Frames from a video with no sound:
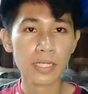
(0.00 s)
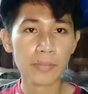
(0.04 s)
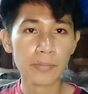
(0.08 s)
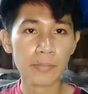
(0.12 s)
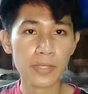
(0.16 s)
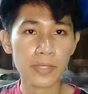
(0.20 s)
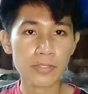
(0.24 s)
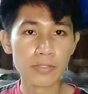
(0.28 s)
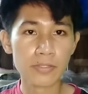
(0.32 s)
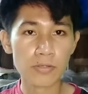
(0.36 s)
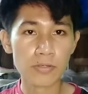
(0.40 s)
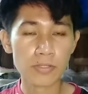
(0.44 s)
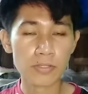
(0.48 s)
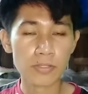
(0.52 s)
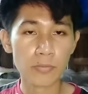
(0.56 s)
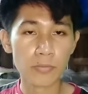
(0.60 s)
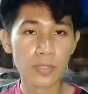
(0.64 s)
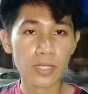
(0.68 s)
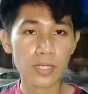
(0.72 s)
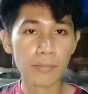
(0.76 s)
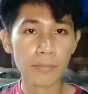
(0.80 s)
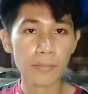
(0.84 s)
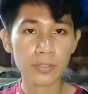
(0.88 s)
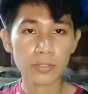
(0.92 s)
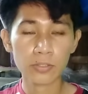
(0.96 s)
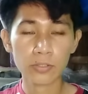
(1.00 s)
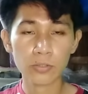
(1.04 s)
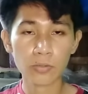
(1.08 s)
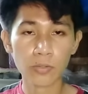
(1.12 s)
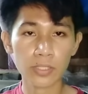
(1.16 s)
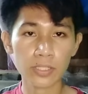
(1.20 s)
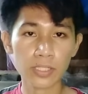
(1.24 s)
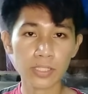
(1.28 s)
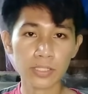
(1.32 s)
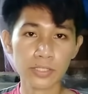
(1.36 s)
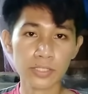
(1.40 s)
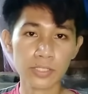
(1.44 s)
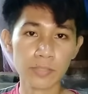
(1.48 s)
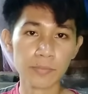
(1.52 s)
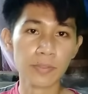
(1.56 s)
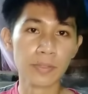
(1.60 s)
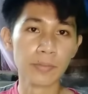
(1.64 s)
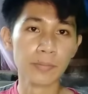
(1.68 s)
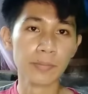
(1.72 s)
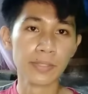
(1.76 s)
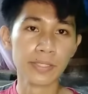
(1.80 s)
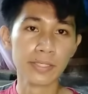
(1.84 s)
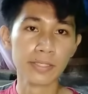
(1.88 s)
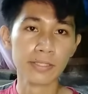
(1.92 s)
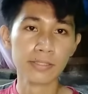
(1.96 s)
pesos. Wala pa doon yung kanyang
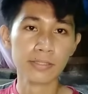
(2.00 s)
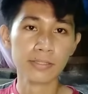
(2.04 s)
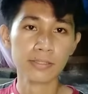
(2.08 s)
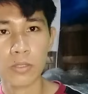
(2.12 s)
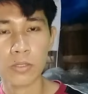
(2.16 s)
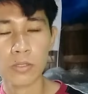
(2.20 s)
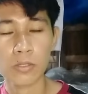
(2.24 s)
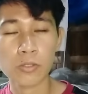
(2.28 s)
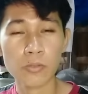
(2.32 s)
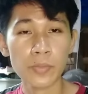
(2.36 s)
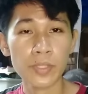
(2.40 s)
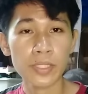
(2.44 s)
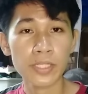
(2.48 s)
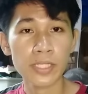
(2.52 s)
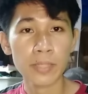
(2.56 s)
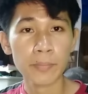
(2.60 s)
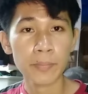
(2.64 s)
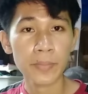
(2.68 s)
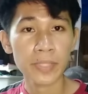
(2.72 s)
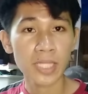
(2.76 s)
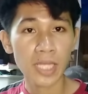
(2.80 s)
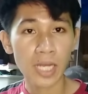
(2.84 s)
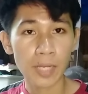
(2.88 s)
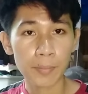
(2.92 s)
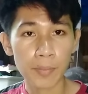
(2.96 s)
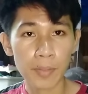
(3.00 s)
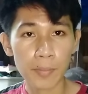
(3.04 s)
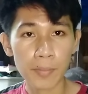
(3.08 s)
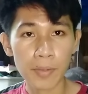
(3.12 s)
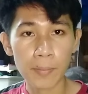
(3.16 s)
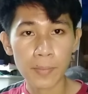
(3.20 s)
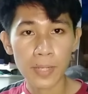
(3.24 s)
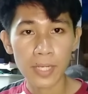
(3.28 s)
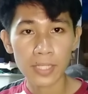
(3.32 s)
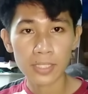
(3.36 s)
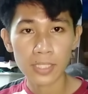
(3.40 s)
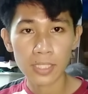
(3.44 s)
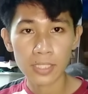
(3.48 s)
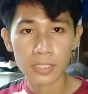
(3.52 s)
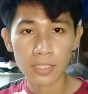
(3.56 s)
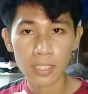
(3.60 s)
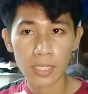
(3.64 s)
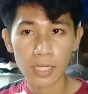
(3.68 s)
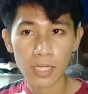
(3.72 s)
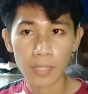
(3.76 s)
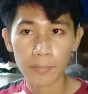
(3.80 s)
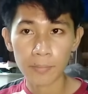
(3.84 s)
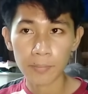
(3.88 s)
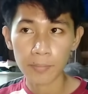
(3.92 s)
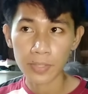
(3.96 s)
shipping fee. So meaning, pinakamababa lang
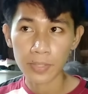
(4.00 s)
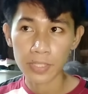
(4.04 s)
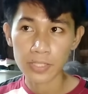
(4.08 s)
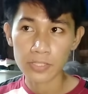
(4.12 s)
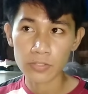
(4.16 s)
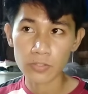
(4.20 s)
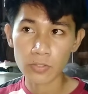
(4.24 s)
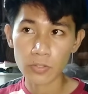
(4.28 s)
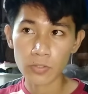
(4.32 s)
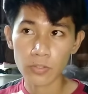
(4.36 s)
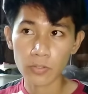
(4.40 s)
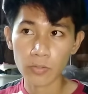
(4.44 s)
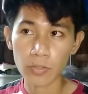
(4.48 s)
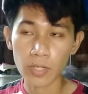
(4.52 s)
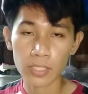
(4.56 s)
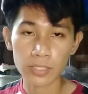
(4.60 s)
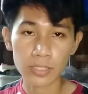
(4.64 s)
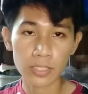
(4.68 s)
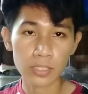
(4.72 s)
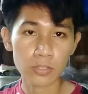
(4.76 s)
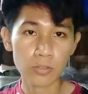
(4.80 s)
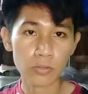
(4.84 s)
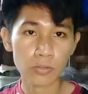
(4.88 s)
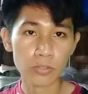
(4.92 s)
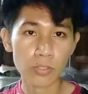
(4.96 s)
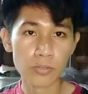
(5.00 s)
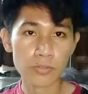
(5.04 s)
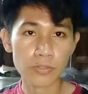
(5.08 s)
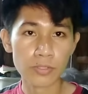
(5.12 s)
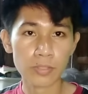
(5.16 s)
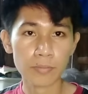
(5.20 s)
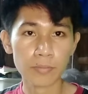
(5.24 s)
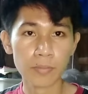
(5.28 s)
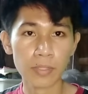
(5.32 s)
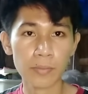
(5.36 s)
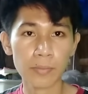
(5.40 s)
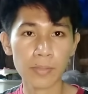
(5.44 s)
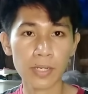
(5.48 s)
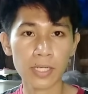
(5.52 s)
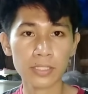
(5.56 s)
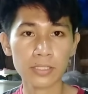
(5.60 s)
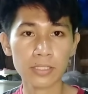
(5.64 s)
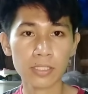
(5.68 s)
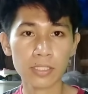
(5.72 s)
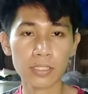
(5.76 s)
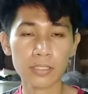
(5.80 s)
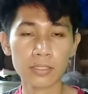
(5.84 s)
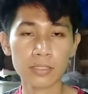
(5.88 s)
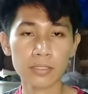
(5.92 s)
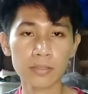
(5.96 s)
na presyo yung ating
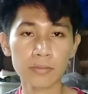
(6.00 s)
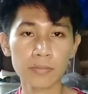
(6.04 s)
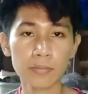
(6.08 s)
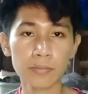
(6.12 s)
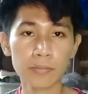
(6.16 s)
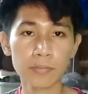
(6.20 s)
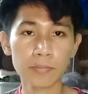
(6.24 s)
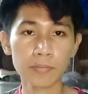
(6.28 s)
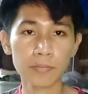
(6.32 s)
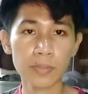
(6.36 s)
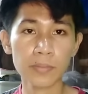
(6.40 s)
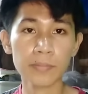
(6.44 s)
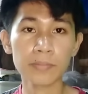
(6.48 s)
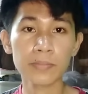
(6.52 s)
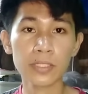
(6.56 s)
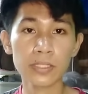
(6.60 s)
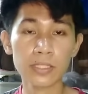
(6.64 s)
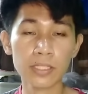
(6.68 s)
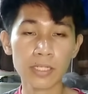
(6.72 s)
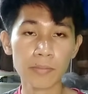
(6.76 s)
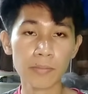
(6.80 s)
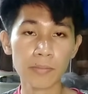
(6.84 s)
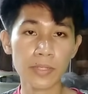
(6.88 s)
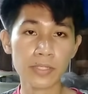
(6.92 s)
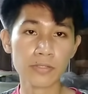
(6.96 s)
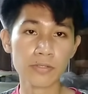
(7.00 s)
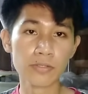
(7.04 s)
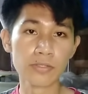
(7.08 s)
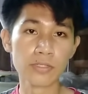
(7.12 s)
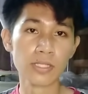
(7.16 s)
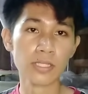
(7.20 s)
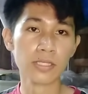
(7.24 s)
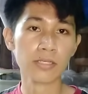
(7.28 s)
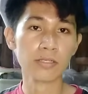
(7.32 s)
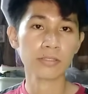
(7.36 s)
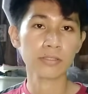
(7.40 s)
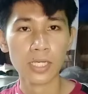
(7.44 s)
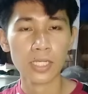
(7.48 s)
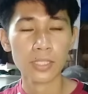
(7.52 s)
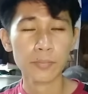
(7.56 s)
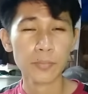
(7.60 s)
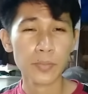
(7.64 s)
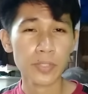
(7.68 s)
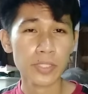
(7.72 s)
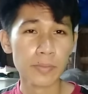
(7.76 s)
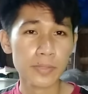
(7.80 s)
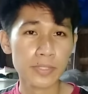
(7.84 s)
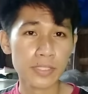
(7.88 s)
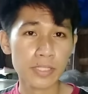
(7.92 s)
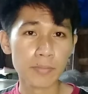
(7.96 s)
2,500 53 pesos na yon.
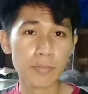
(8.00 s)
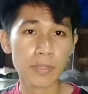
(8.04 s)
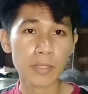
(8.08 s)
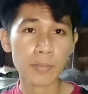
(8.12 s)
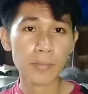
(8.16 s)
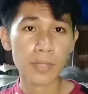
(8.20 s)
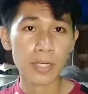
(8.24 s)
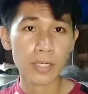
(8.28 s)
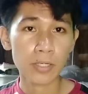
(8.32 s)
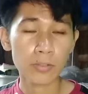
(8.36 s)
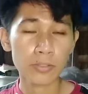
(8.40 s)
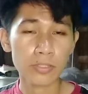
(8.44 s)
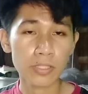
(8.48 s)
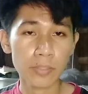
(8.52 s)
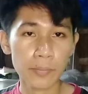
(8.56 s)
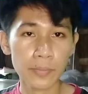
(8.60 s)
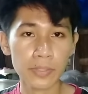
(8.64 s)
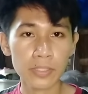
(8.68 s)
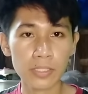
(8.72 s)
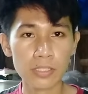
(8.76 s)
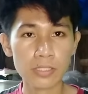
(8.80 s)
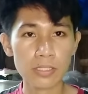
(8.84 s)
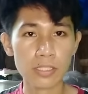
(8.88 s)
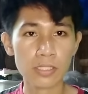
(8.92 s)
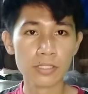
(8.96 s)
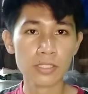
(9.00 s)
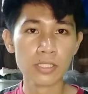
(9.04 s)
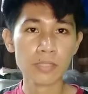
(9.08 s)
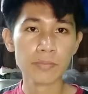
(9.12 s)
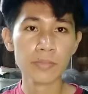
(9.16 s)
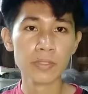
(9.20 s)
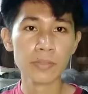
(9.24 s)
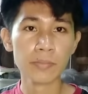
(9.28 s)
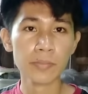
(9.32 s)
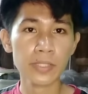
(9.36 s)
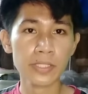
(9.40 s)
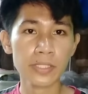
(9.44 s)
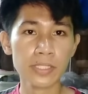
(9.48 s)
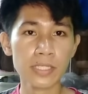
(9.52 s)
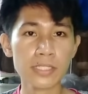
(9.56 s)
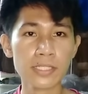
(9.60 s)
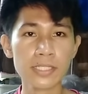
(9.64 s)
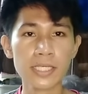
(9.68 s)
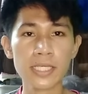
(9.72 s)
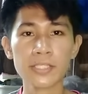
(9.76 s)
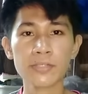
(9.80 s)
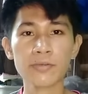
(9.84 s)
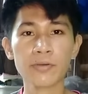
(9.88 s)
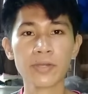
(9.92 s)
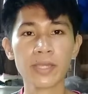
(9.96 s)
Pwede ba siyang magbago depende sa shipping fee
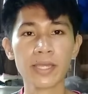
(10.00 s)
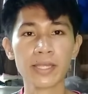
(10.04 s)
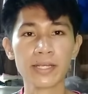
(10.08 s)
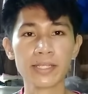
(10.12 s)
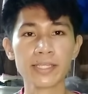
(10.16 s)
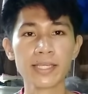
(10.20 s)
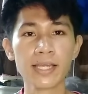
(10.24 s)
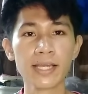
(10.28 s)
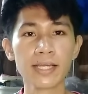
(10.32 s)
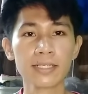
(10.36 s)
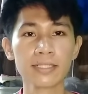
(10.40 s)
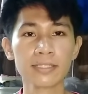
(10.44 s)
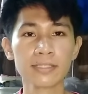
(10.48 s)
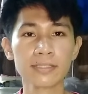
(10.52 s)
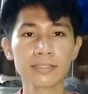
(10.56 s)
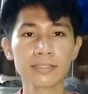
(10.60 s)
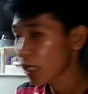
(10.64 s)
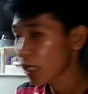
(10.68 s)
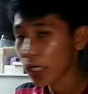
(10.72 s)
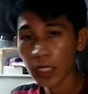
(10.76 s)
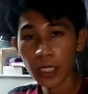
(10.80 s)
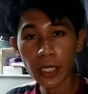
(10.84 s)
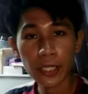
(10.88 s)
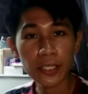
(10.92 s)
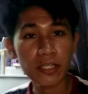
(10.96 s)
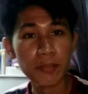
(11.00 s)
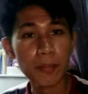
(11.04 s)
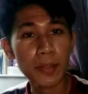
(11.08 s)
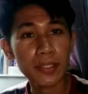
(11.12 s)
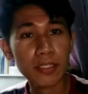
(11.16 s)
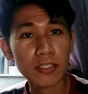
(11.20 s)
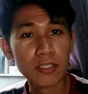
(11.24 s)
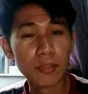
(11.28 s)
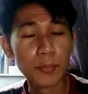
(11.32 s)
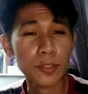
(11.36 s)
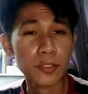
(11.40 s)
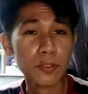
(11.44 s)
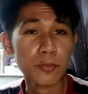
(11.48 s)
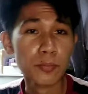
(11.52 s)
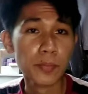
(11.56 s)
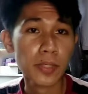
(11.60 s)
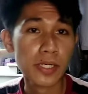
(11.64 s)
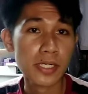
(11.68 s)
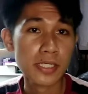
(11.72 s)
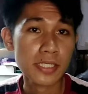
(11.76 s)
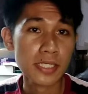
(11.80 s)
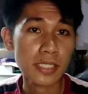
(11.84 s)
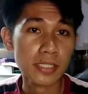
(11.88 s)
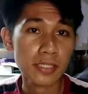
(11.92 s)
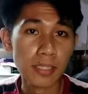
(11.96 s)
dyan sa inyong area. Ngayon naman, ano naman yung
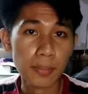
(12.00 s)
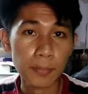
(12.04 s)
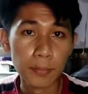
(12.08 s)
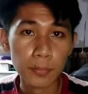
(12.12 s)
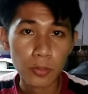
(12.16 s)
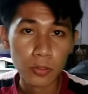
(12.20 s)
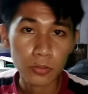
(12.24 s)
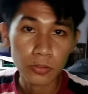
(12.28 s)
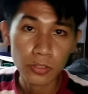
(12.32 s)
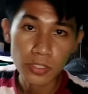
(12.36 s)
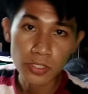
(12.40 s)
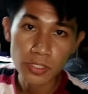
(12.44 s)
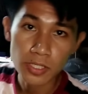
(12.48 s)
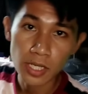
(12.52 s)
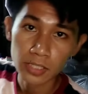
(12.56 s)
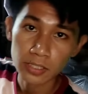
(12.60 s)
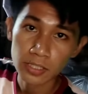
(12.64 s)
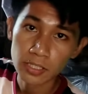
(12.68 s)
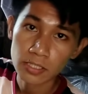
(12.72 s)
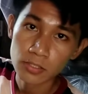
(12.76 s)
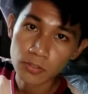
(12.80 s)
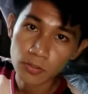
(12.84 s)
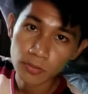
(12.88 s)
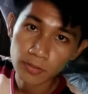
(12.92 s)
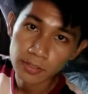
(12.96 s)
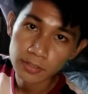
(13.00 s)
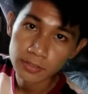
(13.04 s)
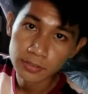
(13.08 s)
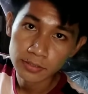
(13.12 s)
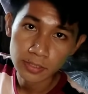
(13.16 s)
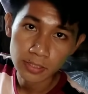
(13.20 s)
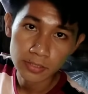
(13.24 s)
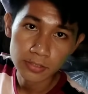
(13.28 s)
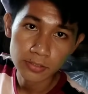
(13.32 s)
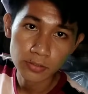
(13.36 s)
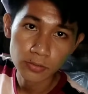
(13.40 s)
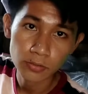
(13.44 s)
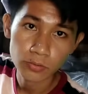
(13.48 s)
pag setup ko din sa ating solar charge